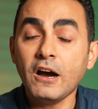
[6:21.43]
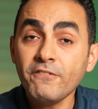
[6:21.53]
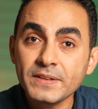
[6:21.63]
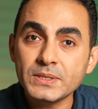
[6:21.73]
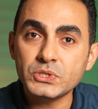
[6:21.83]

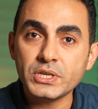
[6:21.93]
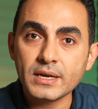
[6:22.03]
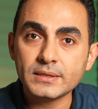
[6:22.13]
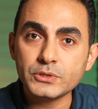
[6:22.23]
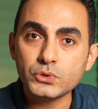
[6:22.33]
Affedici
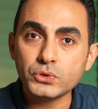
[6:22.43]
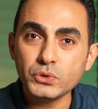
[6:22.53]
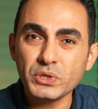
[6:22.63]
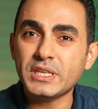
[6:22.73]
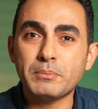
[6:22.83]

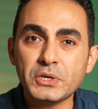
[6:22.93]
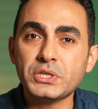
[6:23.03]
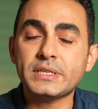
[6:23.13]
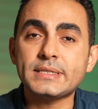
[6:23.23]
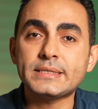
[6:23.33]
yaklaşıyor. Diyor ki
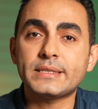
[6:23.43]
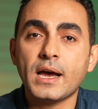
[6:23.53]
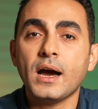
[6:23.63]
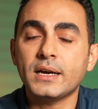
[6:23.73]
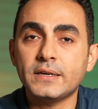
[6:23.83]

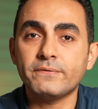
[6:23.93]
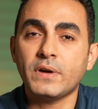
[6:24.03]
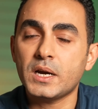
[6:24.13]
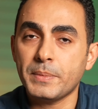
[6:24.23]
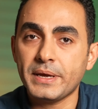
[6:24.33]
başarısızlığa
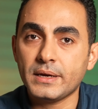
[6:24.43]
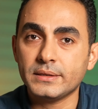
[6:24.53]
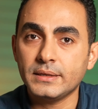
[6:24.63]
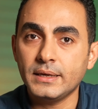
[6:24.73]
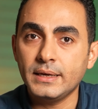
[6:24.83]
hakkım var
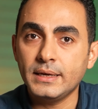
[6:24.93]
Beyhan.